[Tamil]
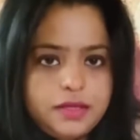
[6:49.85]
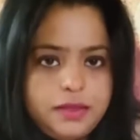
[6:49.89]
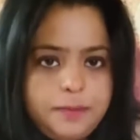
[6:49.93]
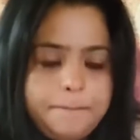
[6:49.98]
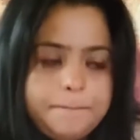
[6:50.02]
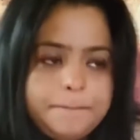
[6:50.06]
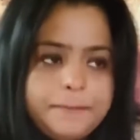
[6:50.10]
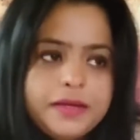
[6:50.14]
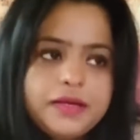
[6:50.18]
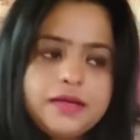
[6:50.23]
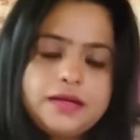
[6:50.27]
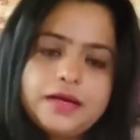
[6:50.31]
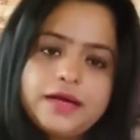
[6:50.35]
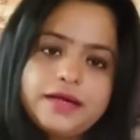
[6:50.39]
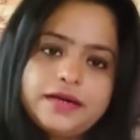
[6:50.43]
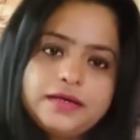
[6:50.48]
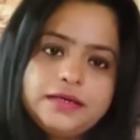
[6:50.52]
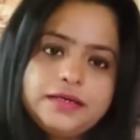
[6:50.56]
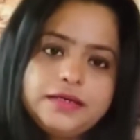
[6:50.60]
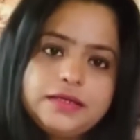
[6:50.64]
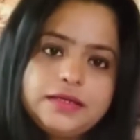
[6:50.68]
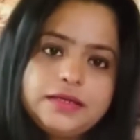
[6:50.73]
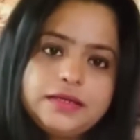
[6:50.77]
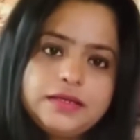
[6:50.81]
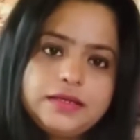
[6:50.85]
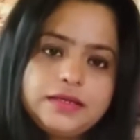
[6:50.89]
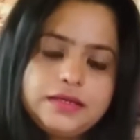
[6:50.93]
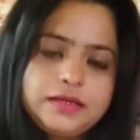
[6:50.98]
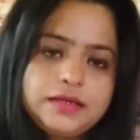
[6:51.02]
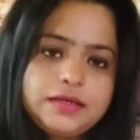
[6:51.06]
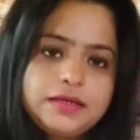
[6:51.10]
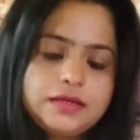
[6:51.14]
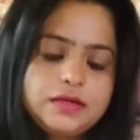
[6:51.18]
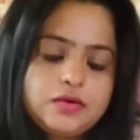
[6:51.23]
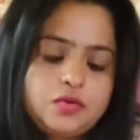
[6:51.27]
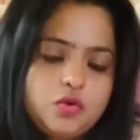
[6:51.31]
இப்போ கரண்ட்டில்
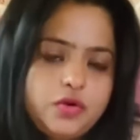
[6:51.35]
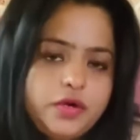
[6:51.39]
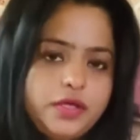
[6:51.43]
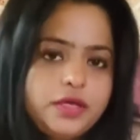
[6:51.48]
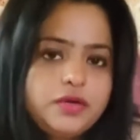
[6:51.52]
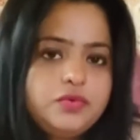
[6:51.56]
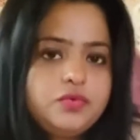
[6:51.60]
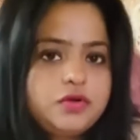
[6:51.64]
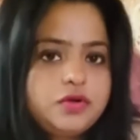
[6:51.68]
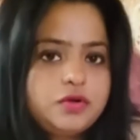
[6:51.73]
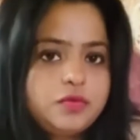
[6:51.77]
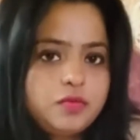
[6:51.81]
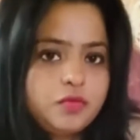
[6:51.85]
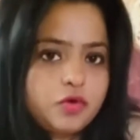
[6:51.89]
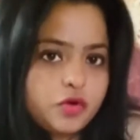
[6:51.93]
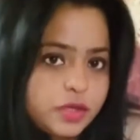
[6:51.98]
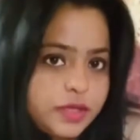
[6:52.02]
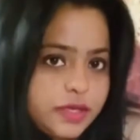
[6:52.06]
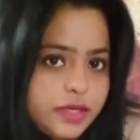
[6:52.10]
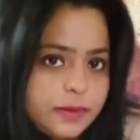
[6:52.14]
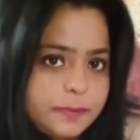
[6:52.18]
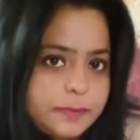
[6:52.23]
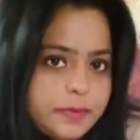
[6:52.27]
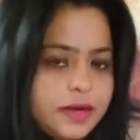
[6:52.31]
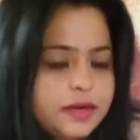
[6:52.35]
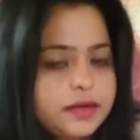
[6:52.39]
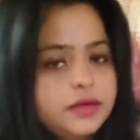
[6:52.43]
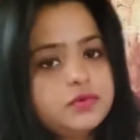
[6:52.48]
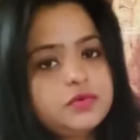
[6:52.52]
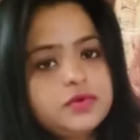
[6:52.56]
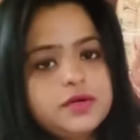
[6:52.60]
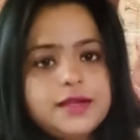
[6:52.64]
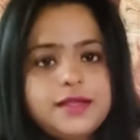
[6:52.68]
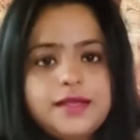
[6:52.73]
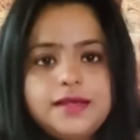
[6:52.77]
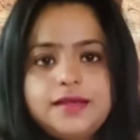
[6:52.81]
இருக்கக்கூடிய ஒரு முக்கியமான
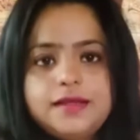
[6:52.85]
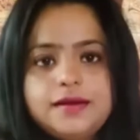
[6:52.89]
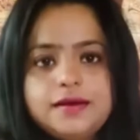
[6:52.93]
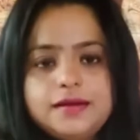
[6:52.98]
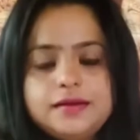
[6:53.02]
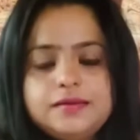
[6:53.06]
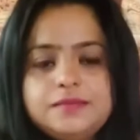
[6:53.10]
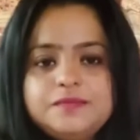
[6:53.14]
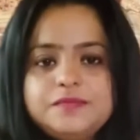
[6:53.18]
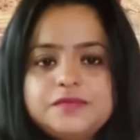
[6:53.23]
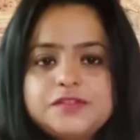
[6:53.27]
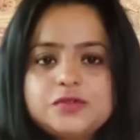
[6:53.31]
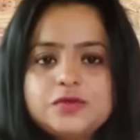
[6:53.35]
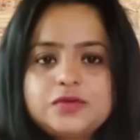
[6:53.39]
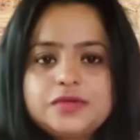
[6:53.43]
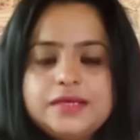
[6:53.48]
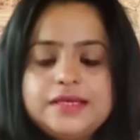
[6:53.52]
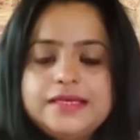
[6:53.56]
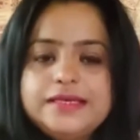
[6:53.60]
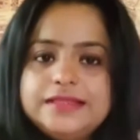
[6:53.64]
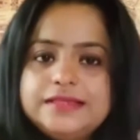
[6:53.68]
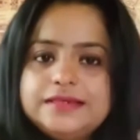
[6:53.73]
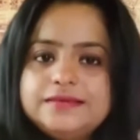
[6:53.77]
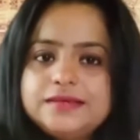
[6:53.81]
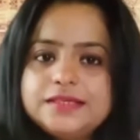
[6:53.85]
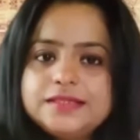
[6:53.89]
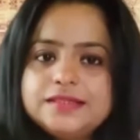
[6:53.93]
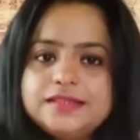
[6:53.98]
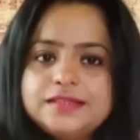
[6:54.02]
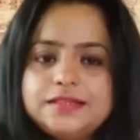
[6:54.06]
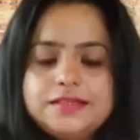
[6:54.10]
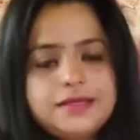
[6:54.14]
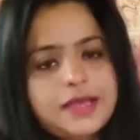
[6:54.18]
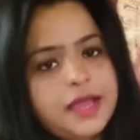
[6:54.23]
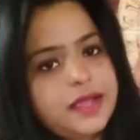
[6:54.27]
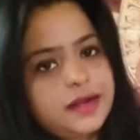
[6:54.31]
ஒரு கீரை ஸோ இது
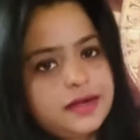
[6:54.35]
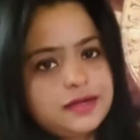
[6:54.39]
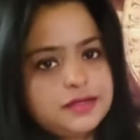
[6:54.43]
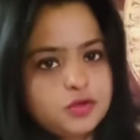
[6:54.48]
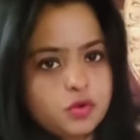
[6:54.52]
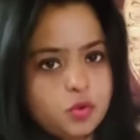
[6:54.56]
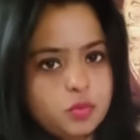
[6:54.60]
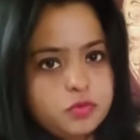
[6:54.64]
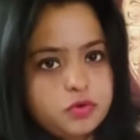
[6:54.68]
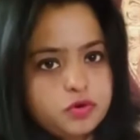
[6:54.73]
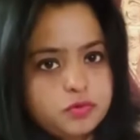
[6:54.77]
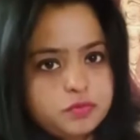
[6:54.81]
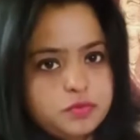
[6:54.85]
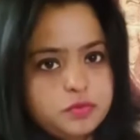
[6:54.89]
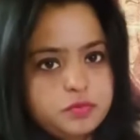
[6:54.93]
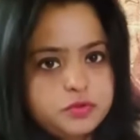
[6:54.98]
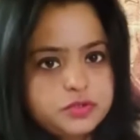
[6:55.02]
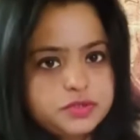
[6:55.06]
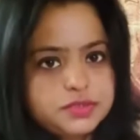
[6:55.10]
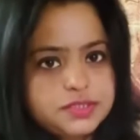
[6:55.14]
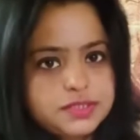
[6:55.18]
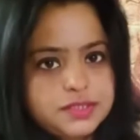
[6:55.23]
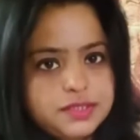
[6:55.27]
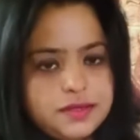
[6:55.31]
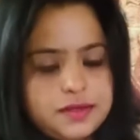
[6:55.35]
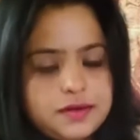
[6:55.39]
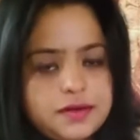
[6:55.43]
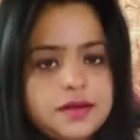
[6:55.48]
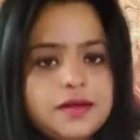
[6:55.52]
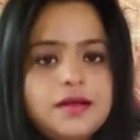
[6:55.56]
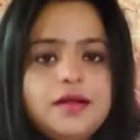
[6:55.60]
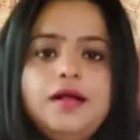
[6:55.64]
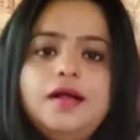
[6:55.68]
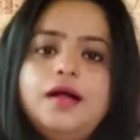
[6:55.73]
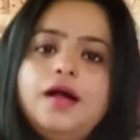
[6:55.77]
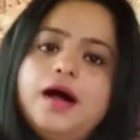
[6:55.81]
வந்து எங்களுக்கு ரொம்ப ரொம்ப பிடிச்ச கீரை
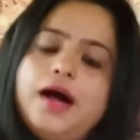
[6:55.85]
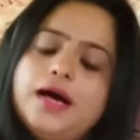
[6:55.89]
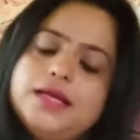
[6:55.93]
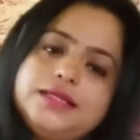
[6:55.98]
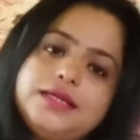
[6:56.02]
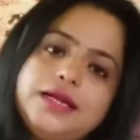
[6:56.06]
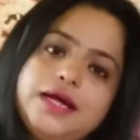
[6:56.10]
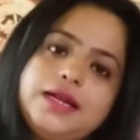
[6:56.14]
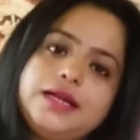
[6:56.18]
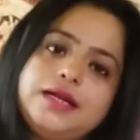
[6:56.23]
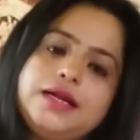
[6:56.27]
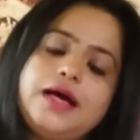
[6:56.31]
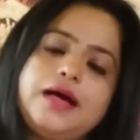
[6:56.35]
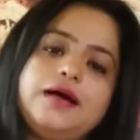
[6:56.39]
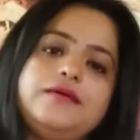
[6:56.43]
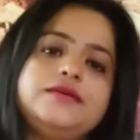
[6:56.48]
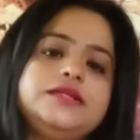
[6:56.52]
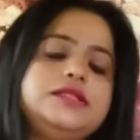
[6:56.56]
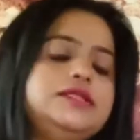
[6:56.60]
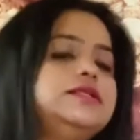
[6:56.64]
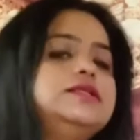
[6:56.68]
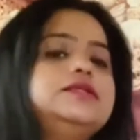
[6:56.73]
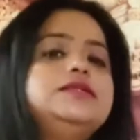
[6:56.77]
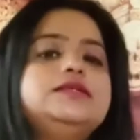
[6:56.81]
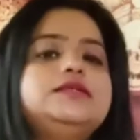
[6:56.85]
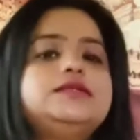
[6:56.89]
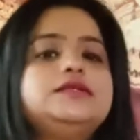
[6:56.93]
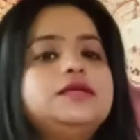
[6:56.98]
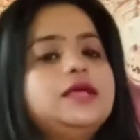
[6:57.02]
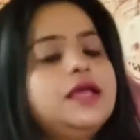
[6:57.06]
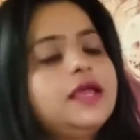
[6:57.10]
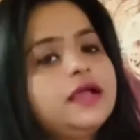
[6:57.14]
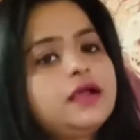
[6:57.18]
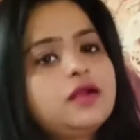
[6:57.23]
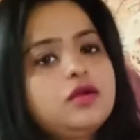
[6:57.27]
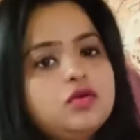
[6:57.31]
அதனால நான் வந்து
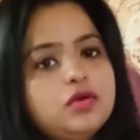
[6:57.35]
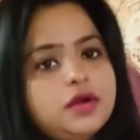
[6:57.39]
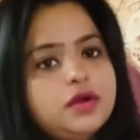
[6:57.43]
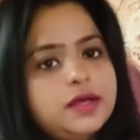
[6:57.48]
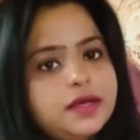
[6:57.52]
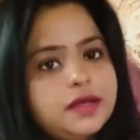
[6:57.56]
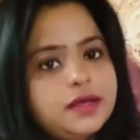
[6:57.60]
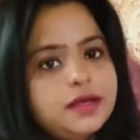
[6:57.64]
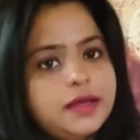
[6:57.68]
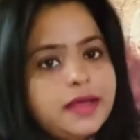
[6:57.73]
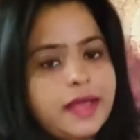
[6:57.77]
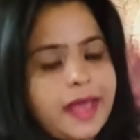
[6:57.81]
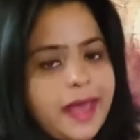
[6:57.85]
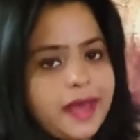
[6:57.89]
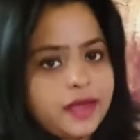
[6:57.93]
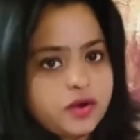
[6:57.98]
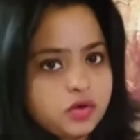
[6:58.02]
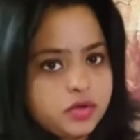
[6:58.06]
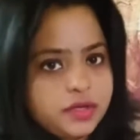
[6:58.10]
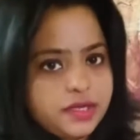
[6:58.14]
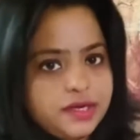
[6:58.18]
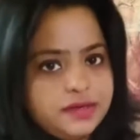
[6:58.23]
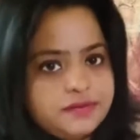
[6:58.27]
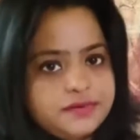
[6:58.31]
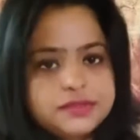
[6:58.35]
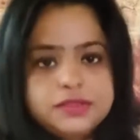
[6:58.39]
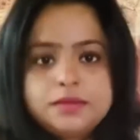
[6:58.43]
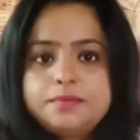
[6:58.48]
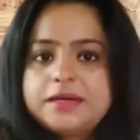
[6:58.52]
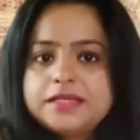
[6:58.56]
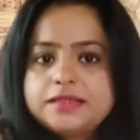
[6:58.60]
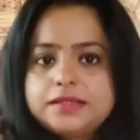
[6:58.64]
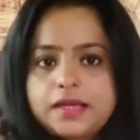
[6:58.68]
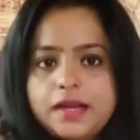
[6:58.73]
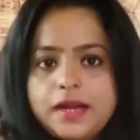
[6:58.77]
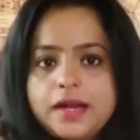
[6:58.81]
எங்களோட ஹேர் ஆயில் வந்து
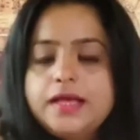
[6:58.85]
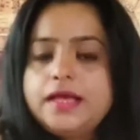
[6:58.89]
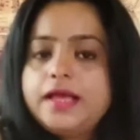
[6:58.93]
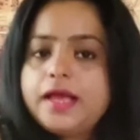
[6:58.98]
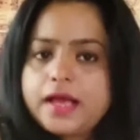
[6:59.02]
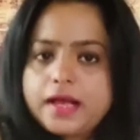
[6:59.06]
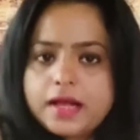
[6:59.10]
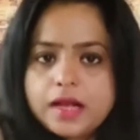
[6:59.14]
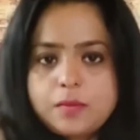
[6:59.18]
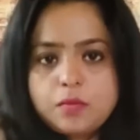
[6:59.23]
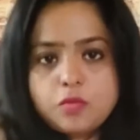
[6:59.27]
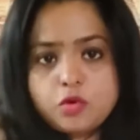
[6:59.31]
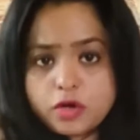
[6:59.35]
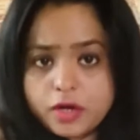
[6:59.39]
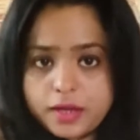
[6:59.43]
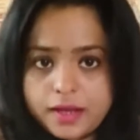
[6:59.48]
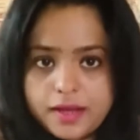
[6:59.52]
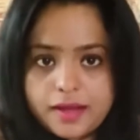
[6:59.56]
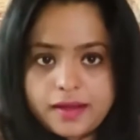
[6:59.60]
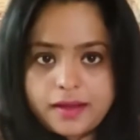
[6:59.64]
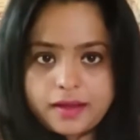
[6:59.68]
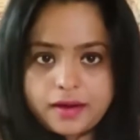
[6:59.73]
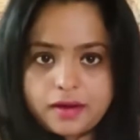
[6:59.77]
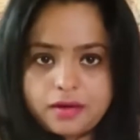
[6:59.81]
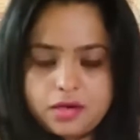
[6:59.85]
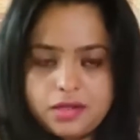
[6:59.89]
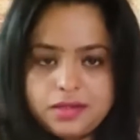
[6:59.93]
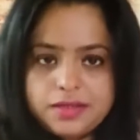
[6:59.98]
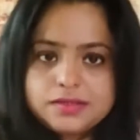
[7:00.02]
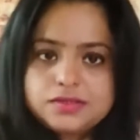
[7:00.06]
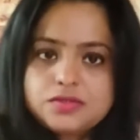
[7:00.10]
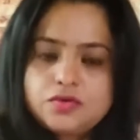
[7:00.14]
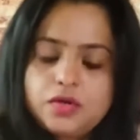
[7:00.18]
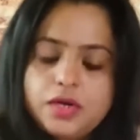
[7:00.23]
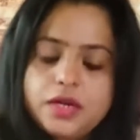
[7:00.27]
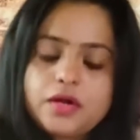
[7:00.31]
பார்த்திங்கன்னா ஏக்கா முருங்கை ஹேர் ஆயில்
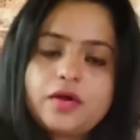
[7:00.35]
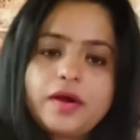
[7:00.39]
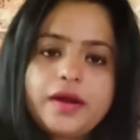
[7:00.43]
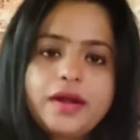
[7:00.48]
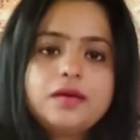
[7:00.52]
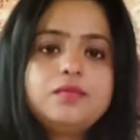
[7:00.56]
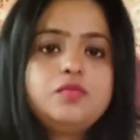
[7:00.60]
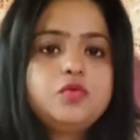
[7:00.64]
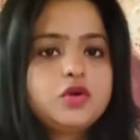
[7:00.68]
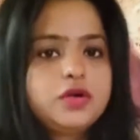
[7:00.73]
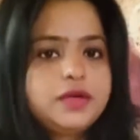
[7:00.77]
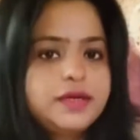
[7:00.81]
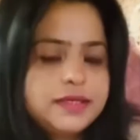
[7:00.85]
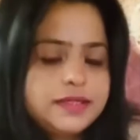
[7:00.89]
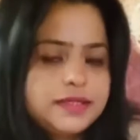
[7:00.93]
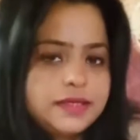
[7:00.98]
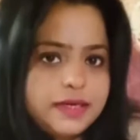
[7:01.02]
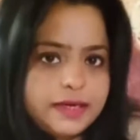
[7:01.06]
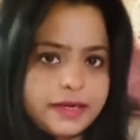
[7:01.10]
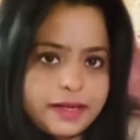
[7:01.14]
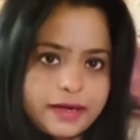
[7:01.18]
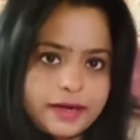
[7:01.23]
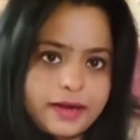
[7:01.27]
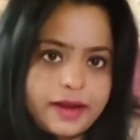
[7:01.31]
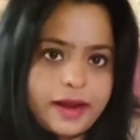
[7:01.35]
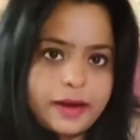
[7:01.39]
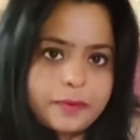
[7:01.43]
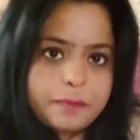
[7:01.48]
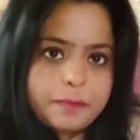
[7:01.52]
தான் சொல்லியிருக்கேன் ஏன்னா முருங்கை இதில் நிறைய ஆட்